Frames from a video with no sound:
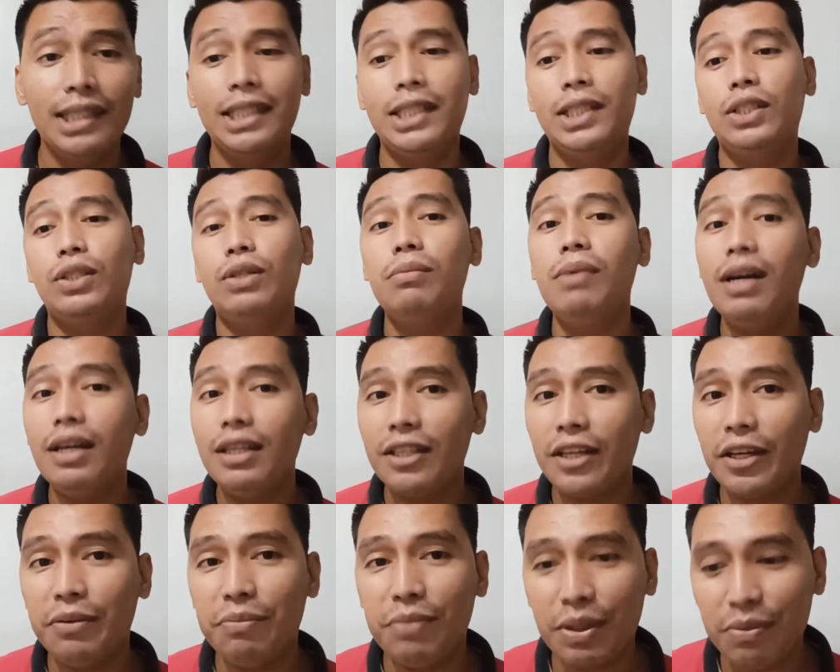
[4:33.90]
So, bakit
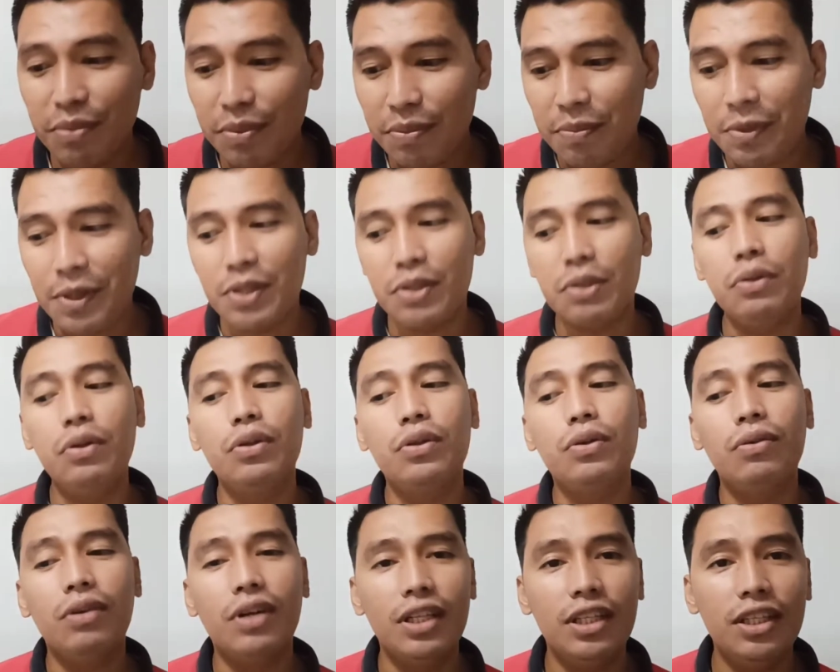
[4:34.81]
kayo magbe-base doon
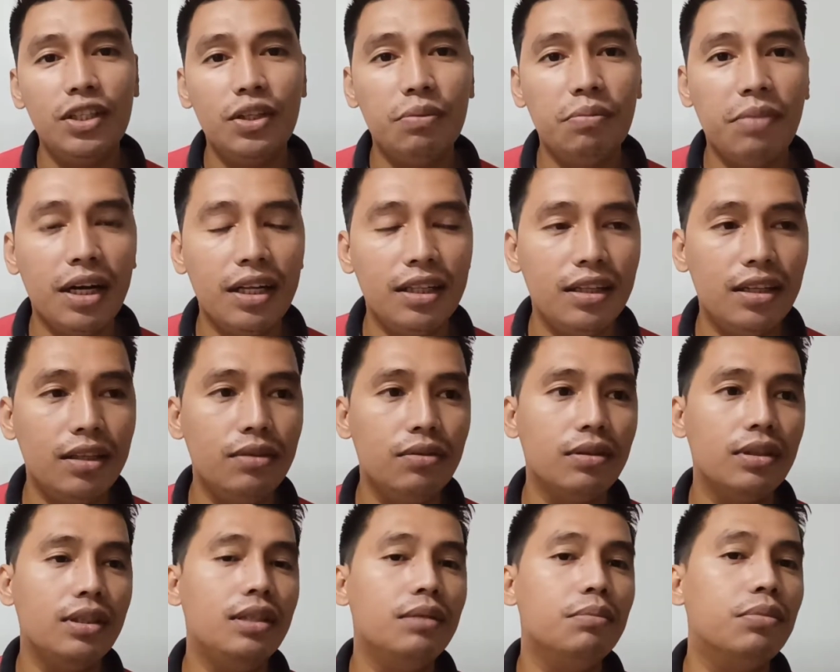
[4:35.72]
kung kanino banded
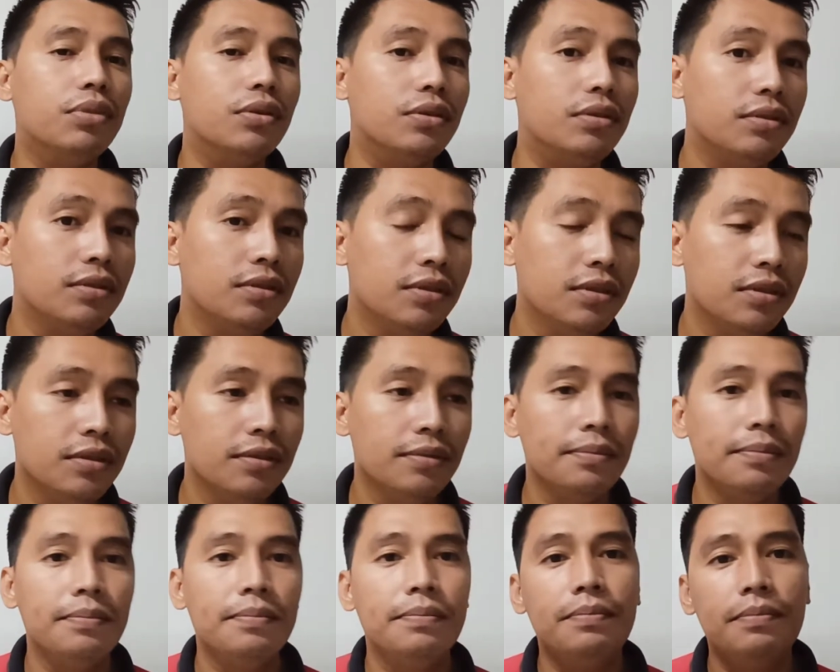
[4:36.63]
yung ibon?
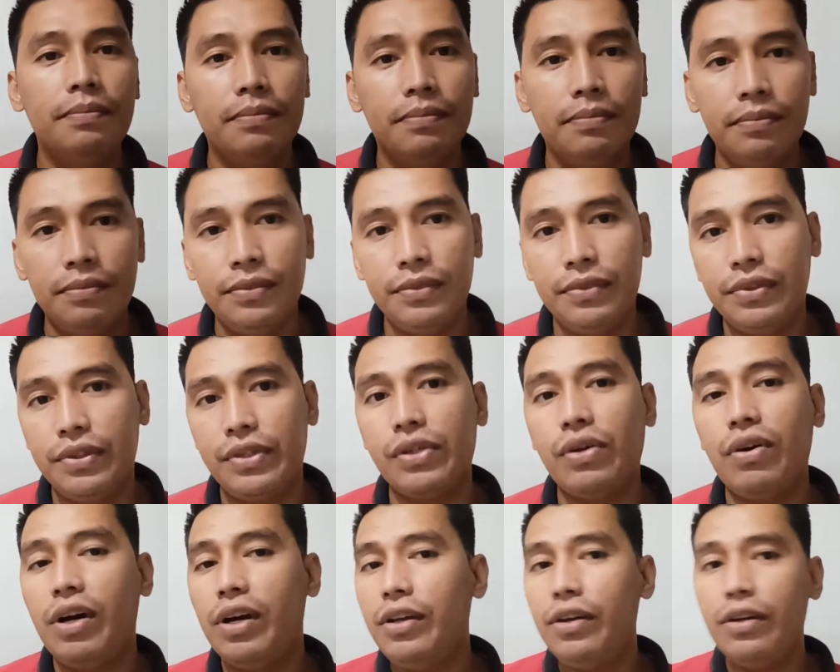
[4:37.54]

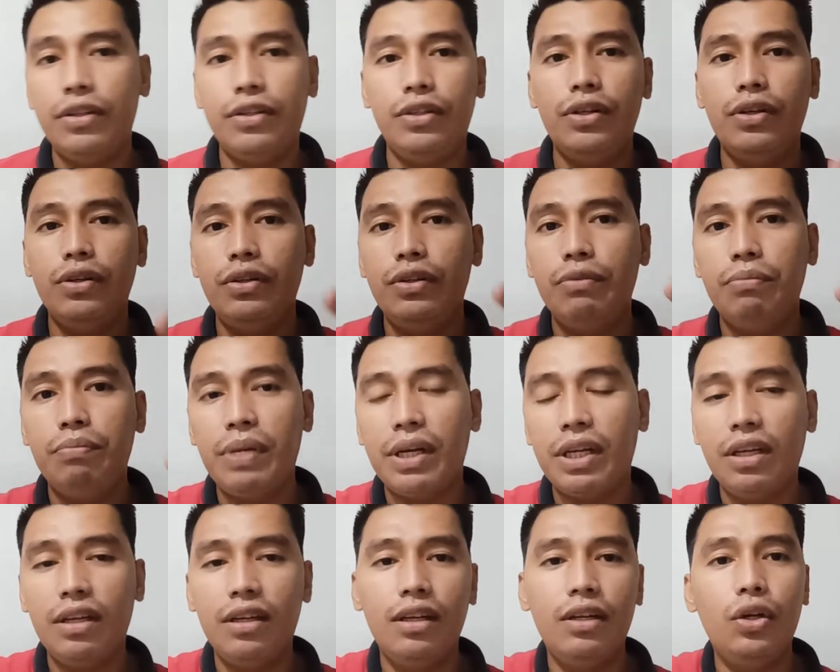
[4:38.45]
So, ayun, yun yung
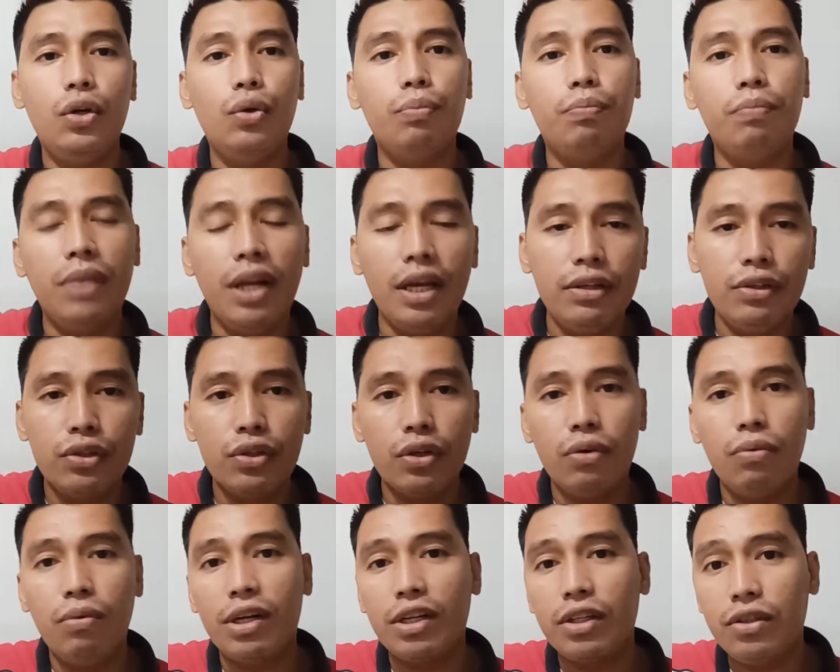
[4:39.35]
pagiging loop blind.
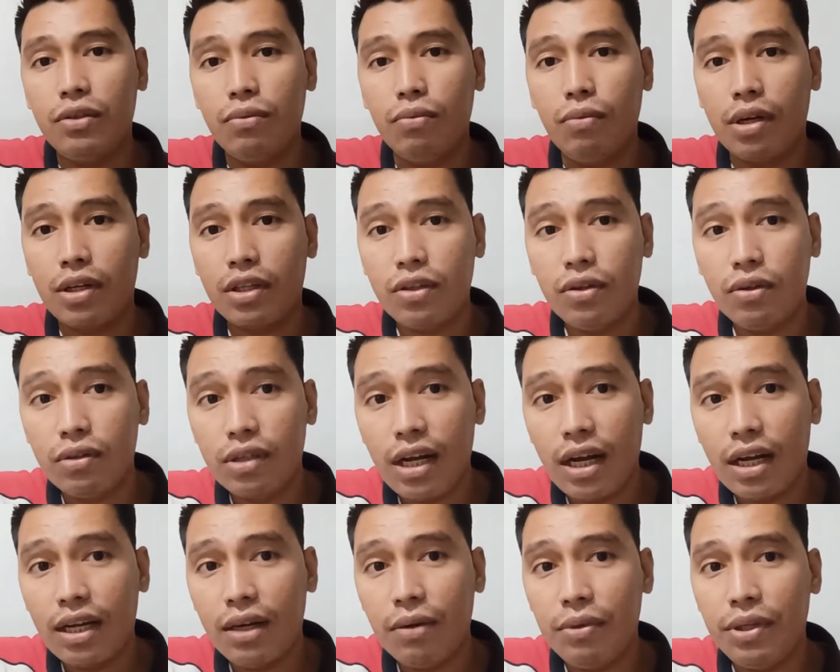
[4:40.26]
So, wag, wag nyong
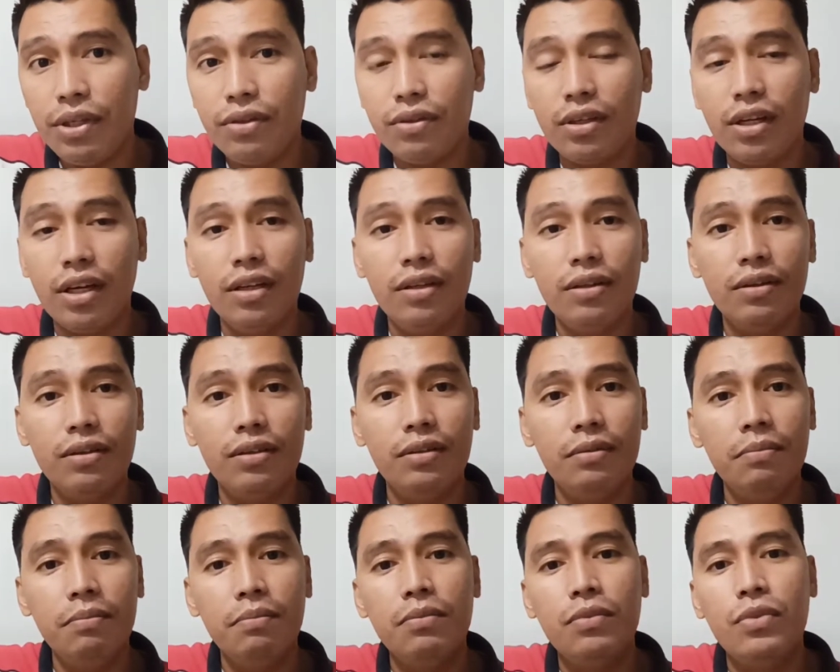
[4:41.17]
gagawin yung ganun.
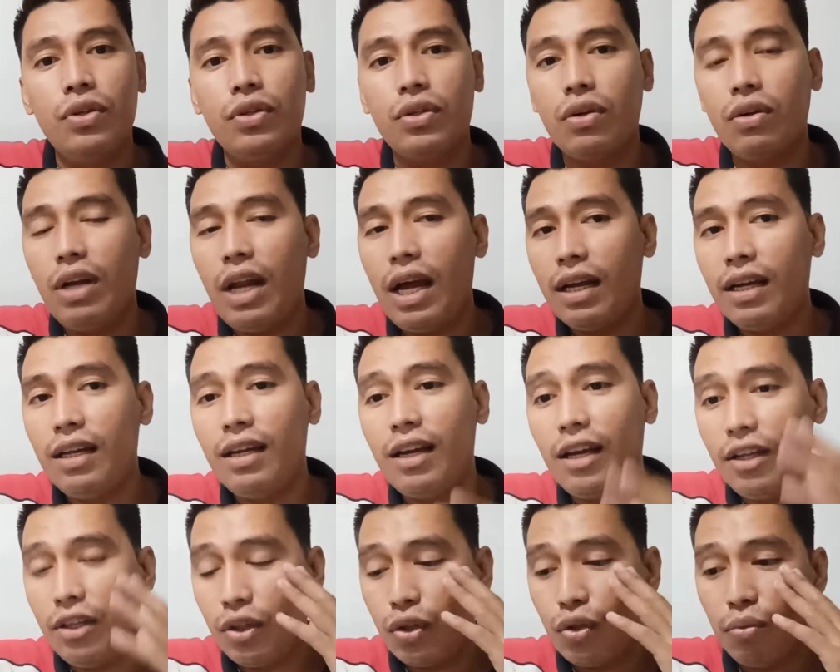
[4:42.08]
So, lagi
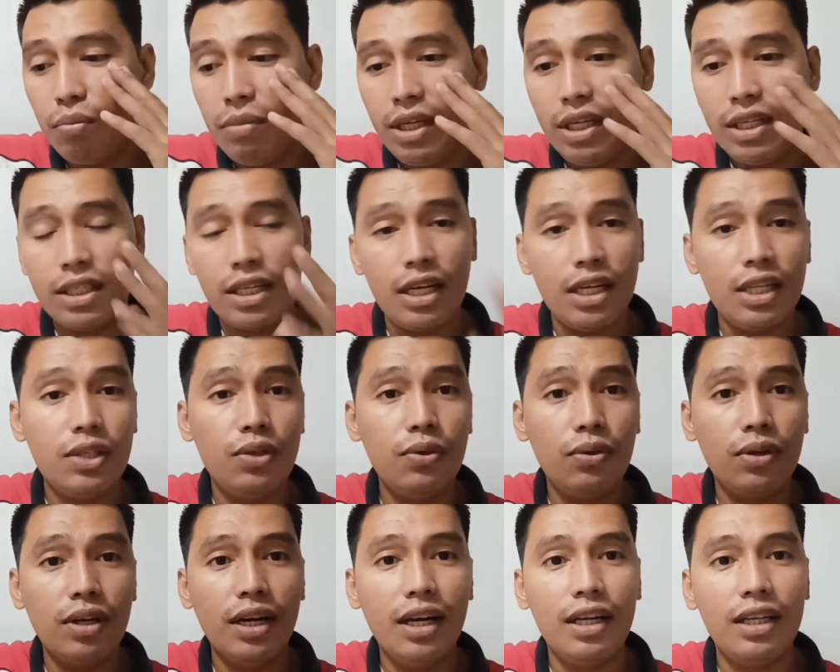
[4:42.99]
kayong tumingin sa
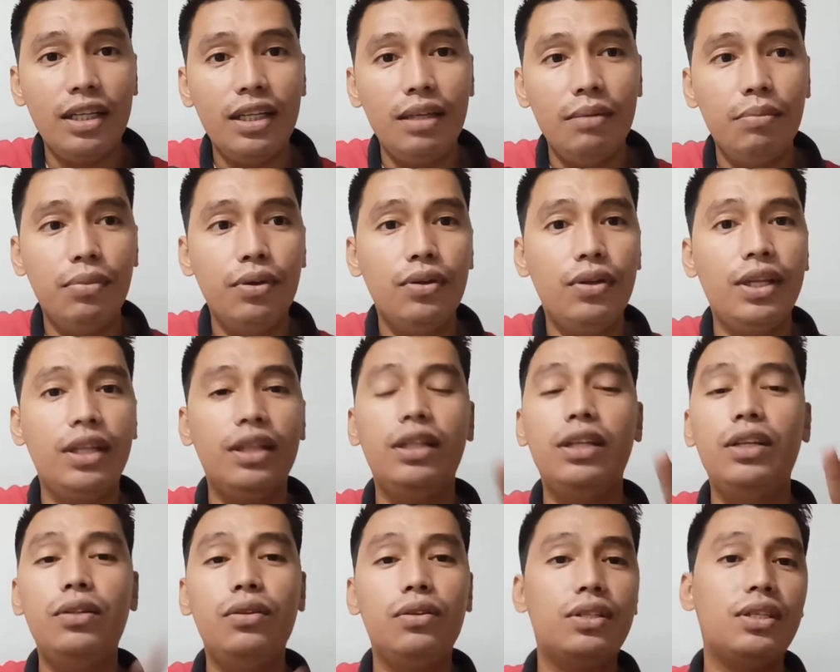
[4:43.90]
itsura ng ibon,
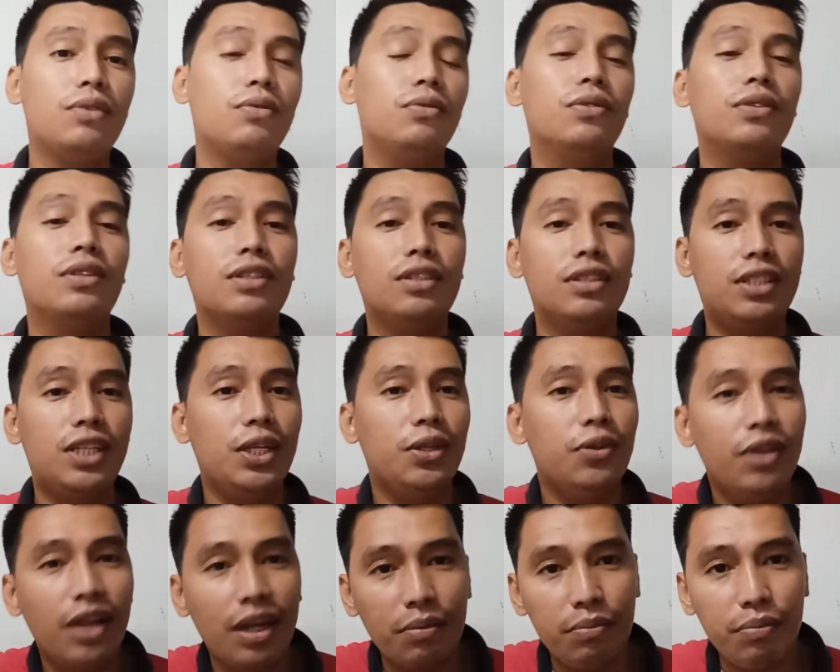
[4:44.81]
hindi doon sa kung
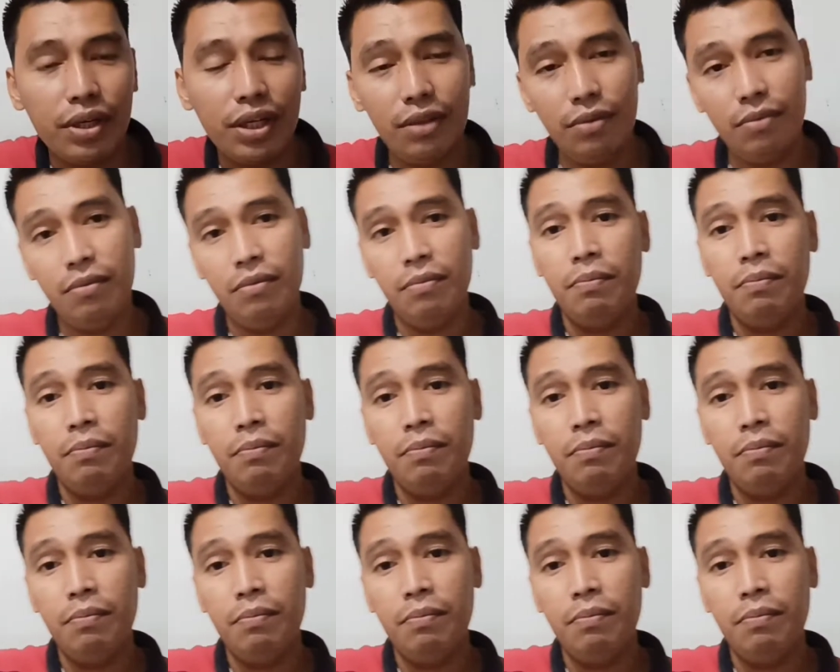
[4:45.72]
sino nag-breed.